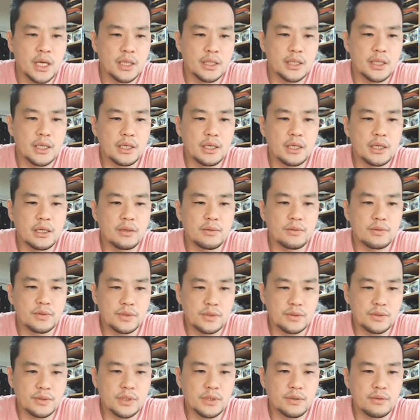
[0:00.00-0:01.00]
だからこ
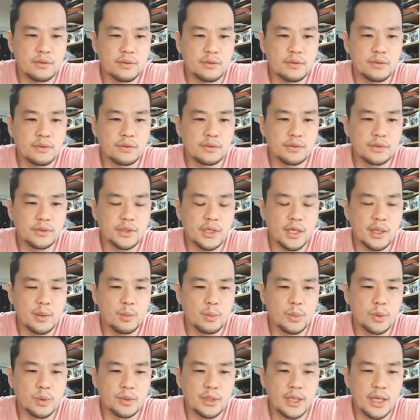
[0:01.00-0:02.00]
そ日本国憲
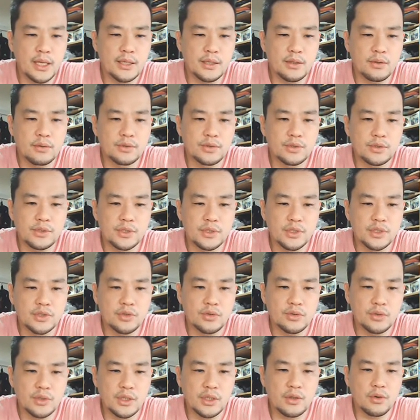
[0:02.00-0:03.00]
法第41
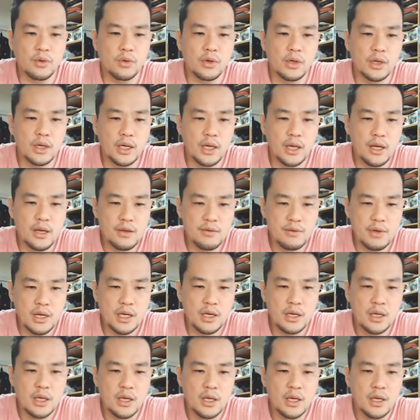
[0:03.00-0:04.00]
条に国会は、
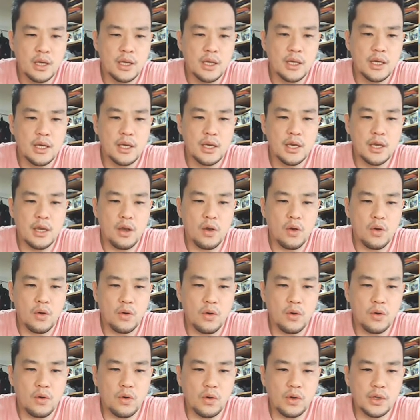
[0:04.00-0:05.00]
えー、
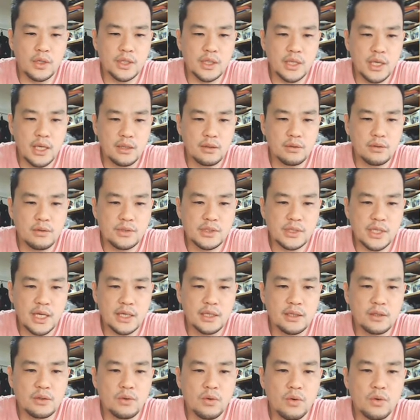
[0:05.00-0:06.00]
国権の
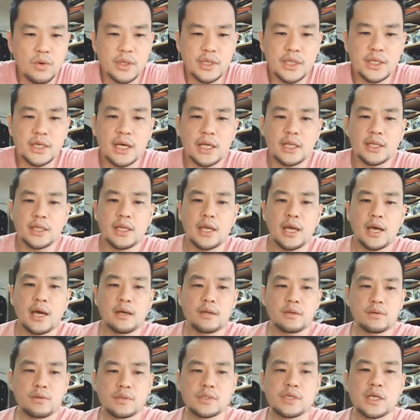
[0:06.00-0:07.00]
最高機関であ
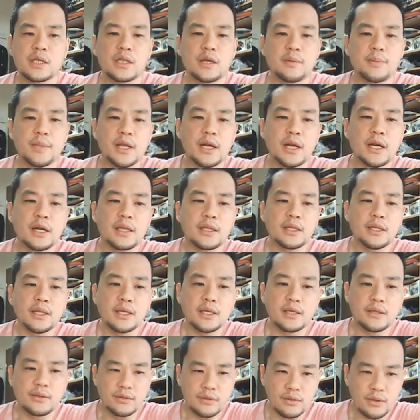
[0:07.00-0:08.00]
ると定められて
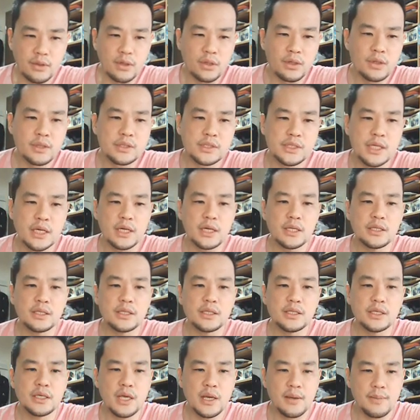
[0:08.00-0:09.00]
いると。さら
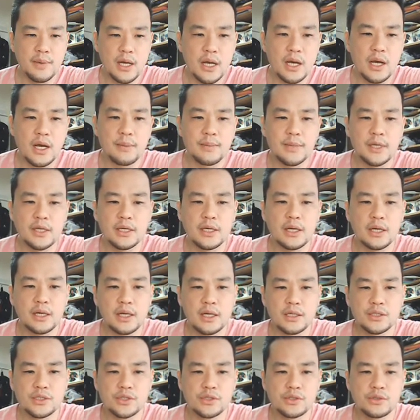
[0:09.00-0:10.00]
に言えばアメリカ
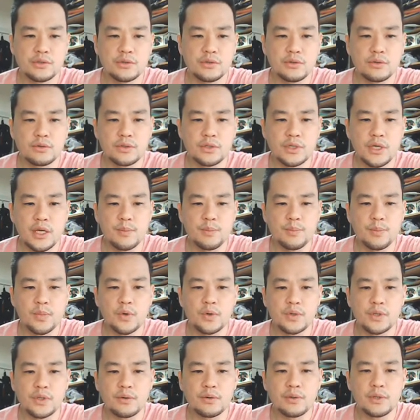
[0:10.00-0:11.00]
合衆国憲
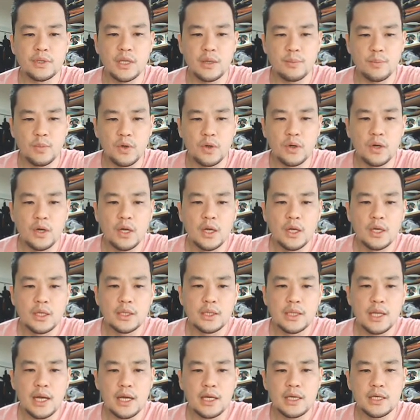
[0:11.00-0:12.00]
法においても
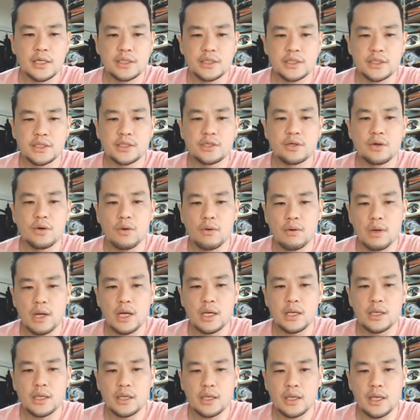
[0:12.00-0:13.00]
第1条は、
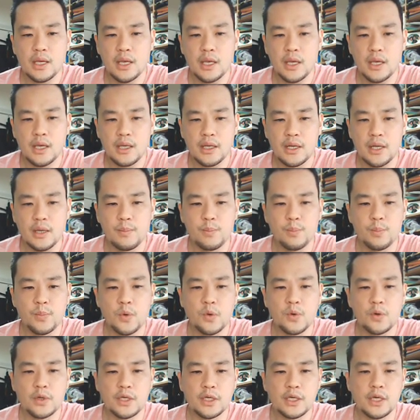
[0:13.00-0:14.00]
えー、連
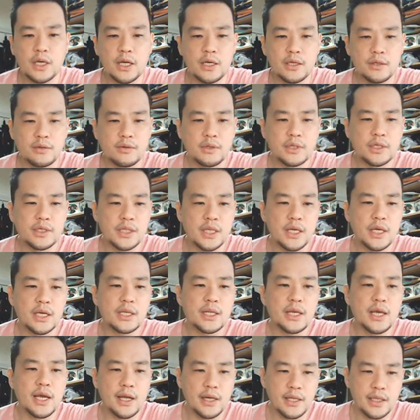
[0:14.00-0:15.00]
邦議会の規定
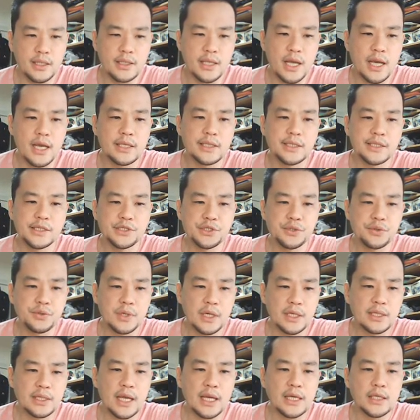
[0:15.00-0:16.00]
であり第2条
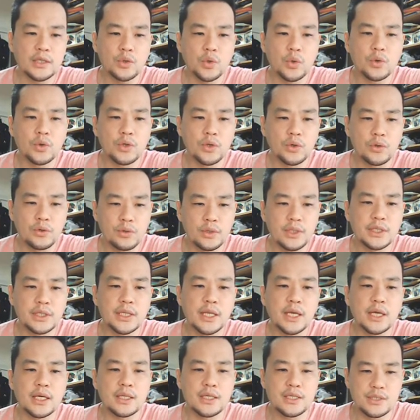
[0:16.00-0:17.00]
が大統領の規
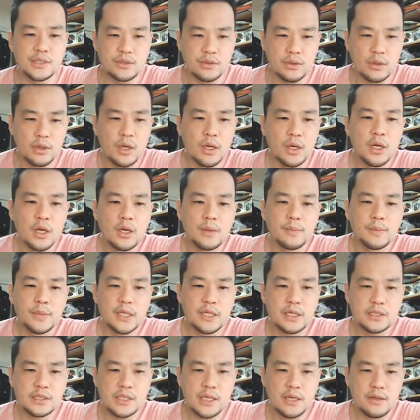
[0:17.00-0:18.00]
定ですと
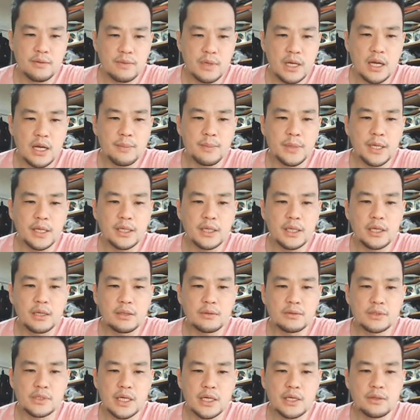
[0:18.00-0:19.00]
皆さんはアメリカ
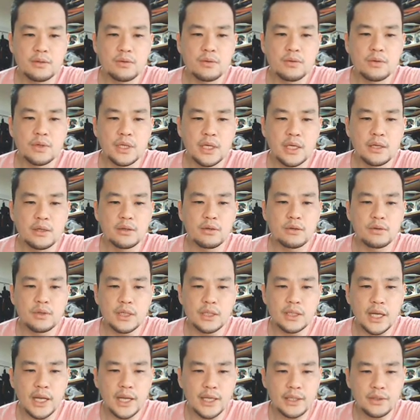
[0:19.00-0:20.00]
の最高権力は
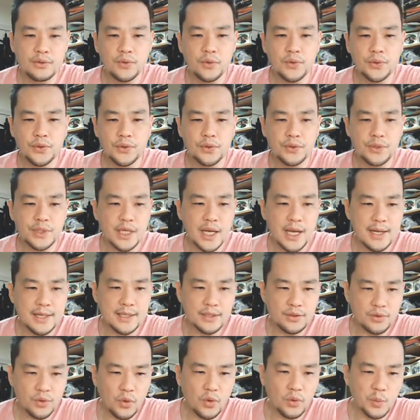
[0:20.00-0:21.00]
大統領にあり
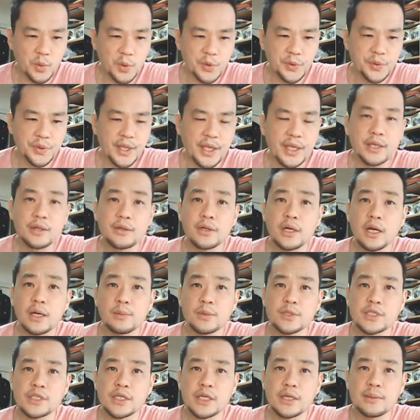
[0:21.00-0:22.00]
と思っているか
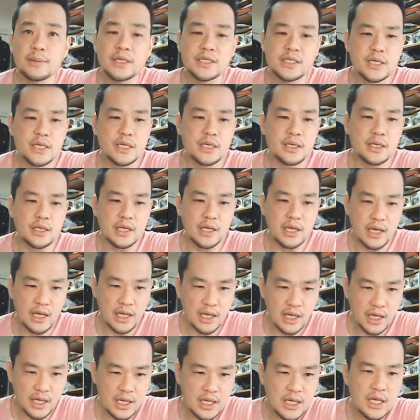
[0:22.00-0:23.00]
もしれません
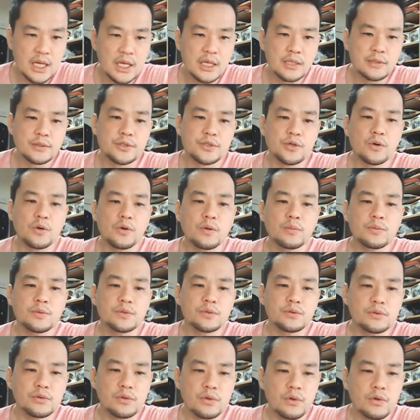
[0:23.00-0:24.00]
が、条
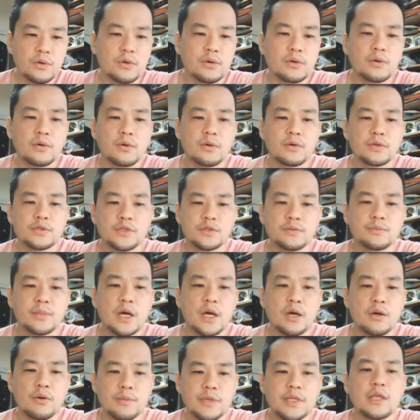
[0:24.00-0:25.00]
文の順
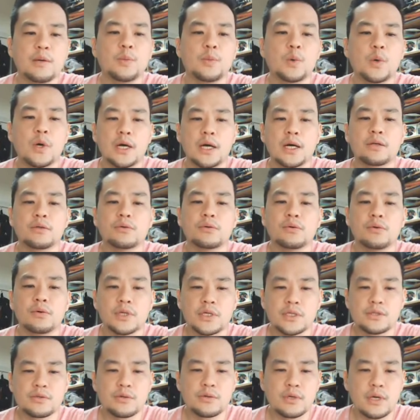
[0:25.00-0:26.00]
番を見てもわかる通
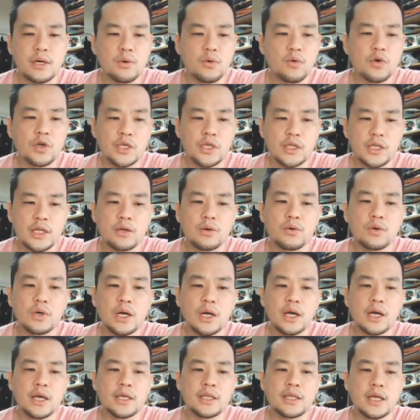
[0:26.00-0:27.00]
り、それは大きな誤
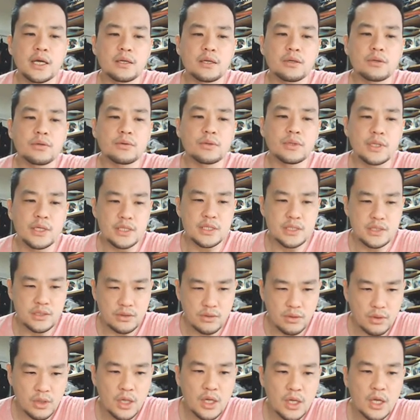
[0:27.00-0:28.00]
解なのです
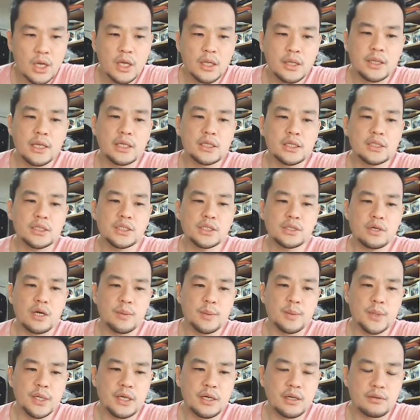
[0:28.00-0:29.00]
と。何しろ
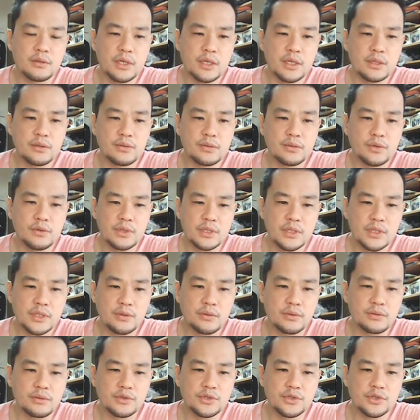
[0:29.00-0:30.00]
アメリカの大統領は日
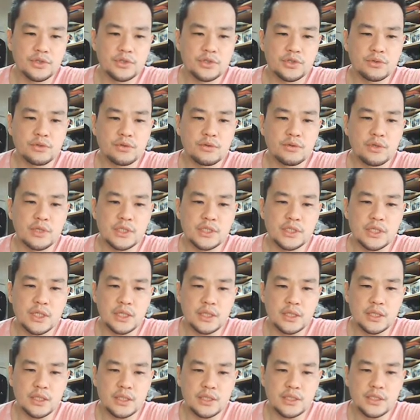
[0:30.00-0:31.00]
本の首相とは
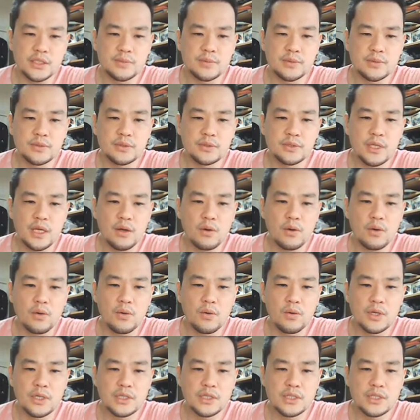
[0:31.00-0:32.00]
違って、自分で
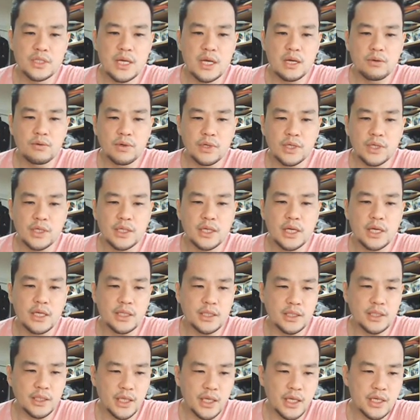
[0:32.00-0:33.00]
法律案を議会
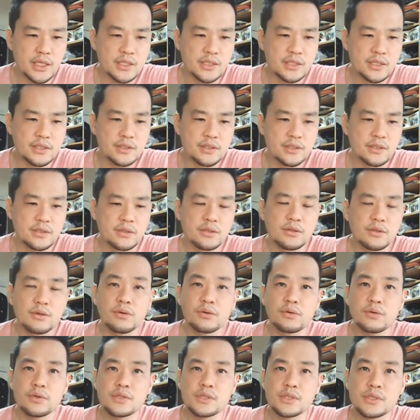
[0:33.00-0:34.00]
に提出するこ
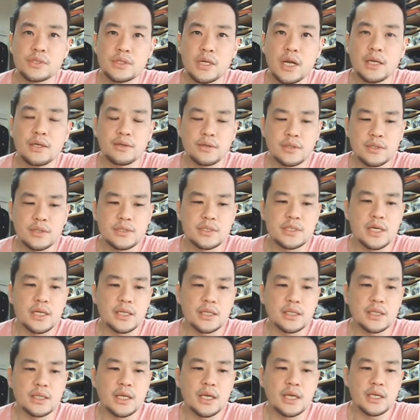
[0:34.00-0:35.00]
とすら許され
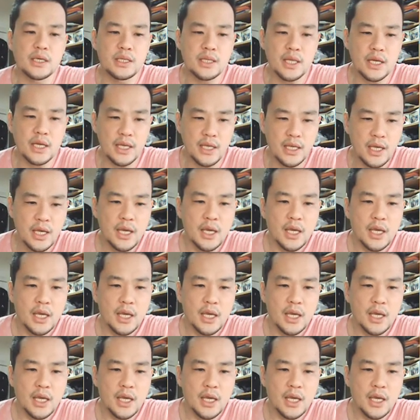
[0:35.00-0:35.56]
ていない。